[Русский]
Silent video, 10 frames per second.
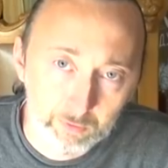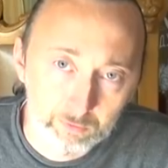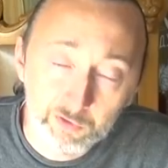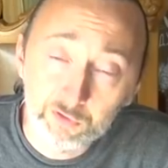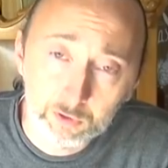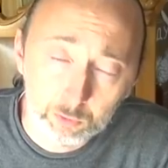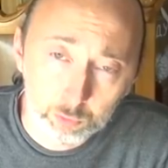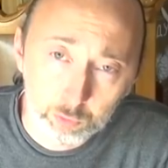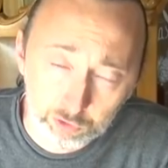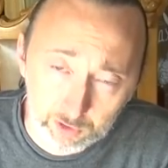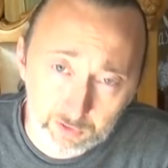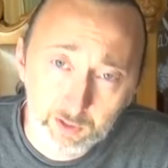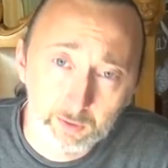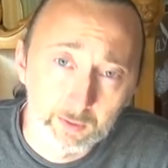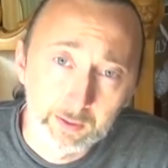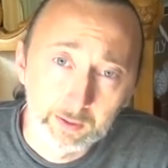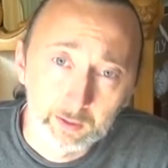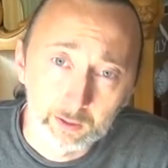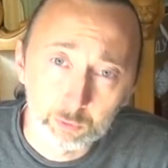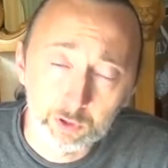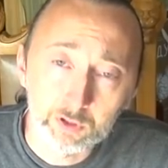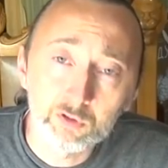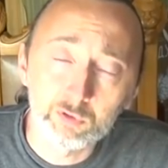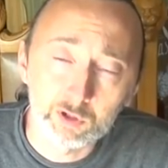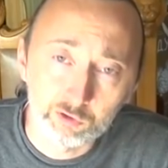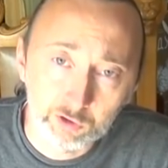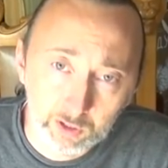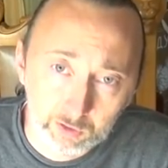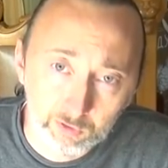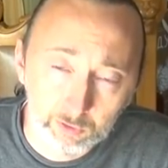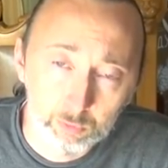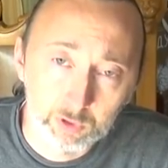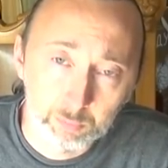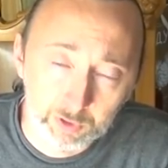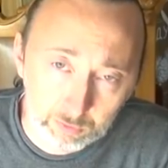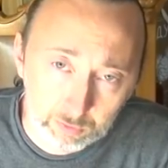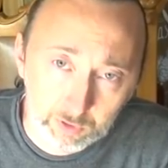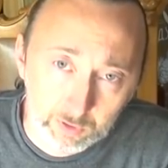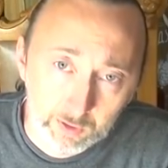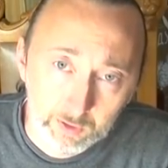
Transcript: возникнут у человека, который извращает законы природы